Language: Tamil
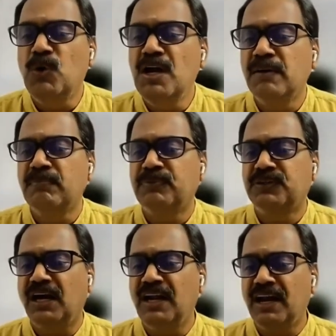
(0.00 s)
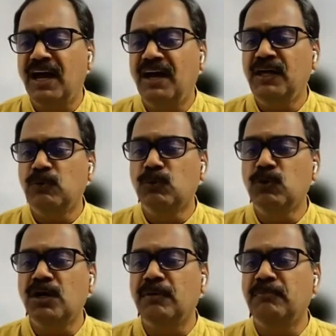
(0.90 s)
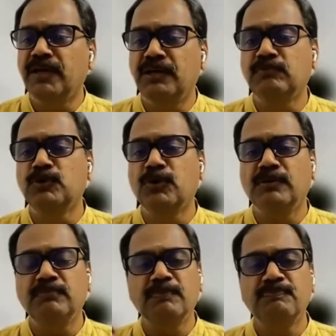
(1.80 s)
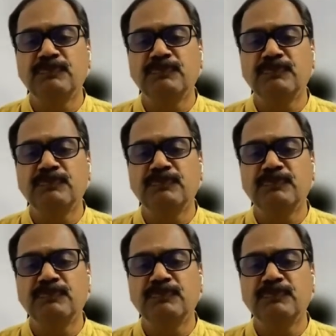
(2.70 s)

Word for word: உள்ளம் தளராத ஊக்கம் எனும் குணம்